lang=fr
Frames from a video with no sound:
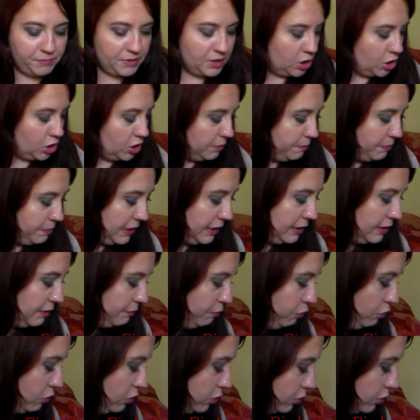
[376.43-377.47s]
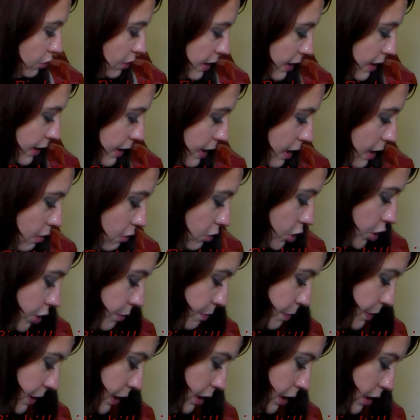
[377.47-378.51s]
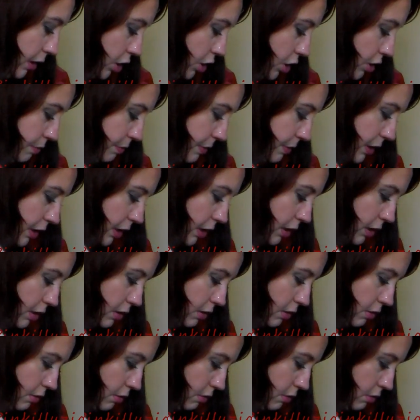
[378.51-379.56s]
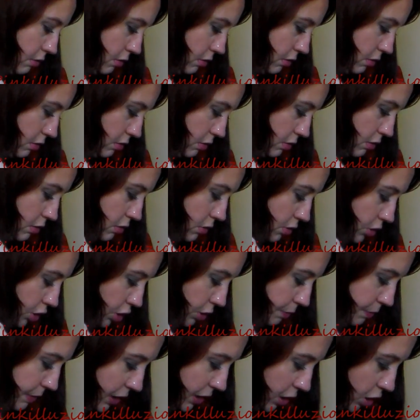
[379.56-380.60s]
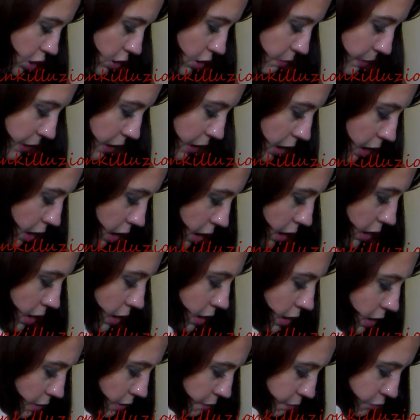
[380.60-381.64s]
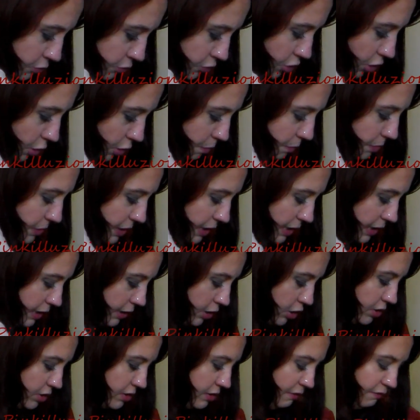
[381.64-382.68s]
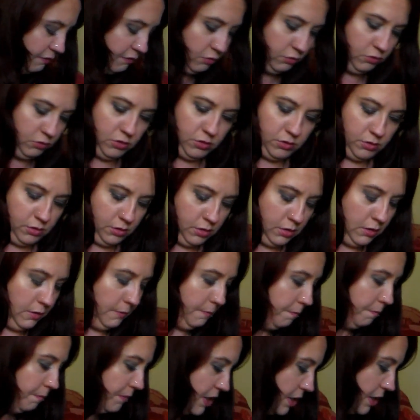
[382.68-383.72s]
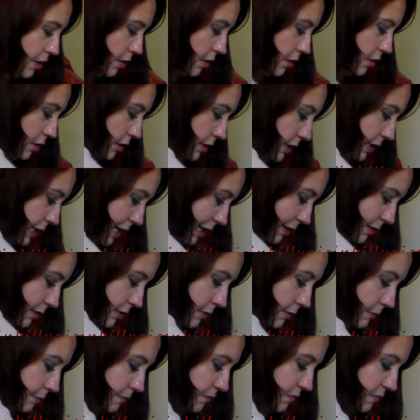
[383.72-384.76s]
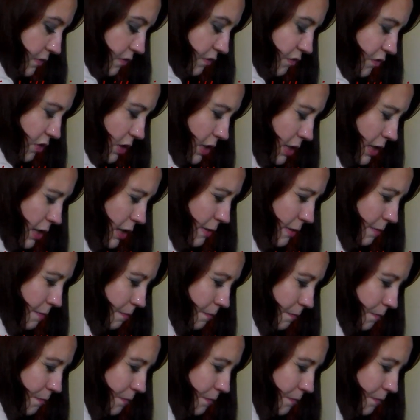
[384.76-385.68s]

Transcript: J'ai pris des boucles d'oreilles. Alors, j'ai pris, j'ai pris, euh, j'ai pris, j'ai pris plusieurs paires chez un vendeur. Quatre. voilà.